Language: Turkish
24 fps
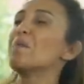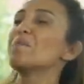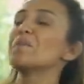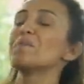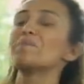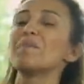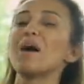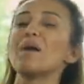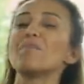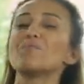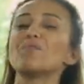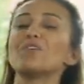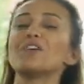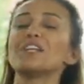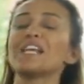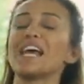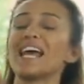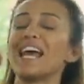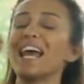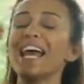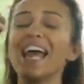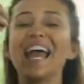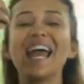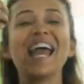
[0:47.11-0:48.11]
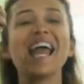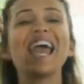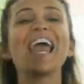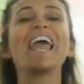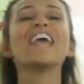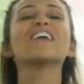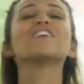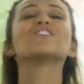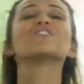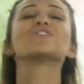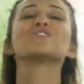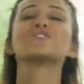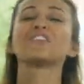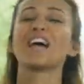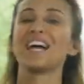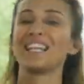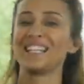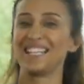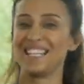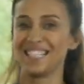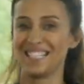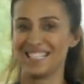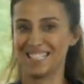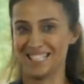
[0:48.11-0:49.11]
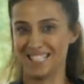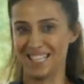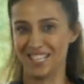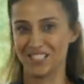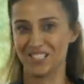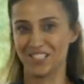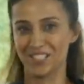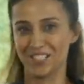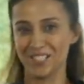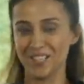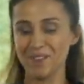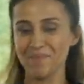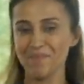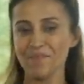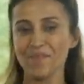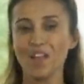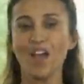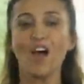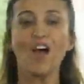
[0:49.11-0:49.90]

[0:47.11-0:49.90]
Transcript: Ama ben böyle en güzellerini seçtim.